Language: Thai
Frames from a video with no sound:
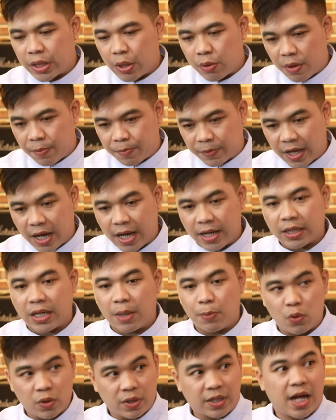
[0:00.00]
เกี่ยวกับการก
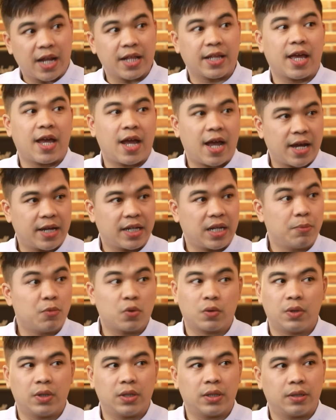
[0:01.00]
ระบวนการแก้ไอทั้งหม
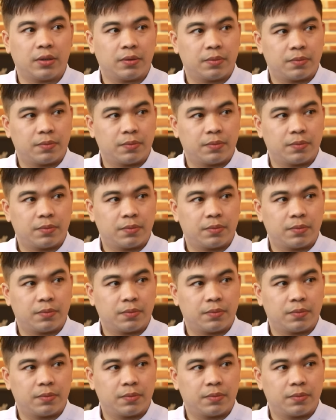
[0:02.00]
ดเลย